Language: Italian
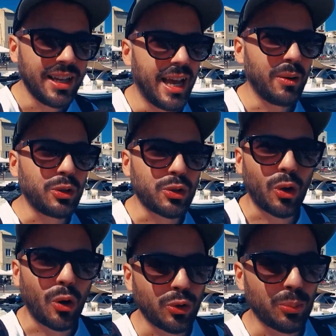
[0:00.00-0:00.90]
è un
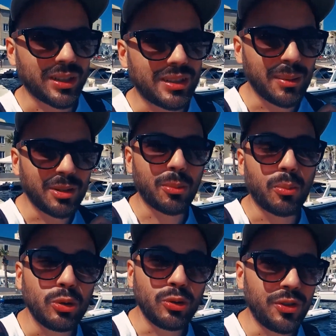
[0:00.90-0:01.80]
isolotto praticamente,
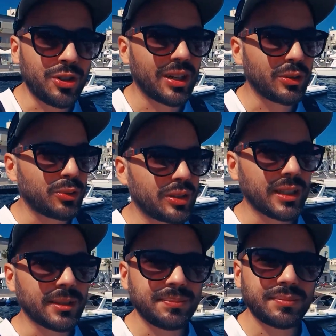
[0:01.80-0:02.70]
siamo molto vicini alla
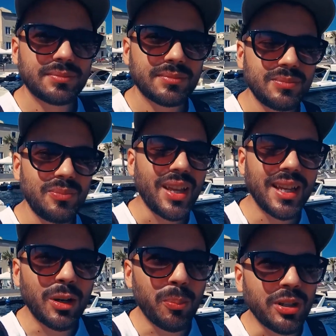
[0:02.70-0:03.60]
Turchia
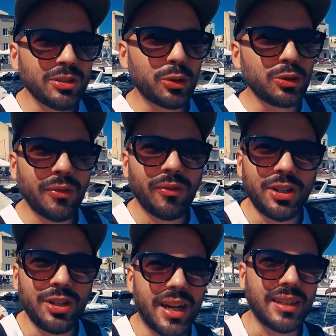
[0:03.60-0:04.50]
ed è un paese molto
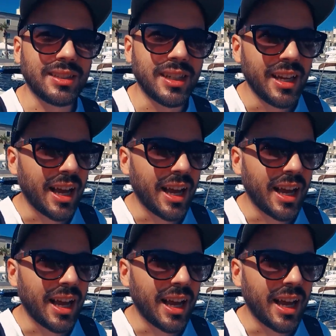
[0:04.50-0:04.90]
affascinante.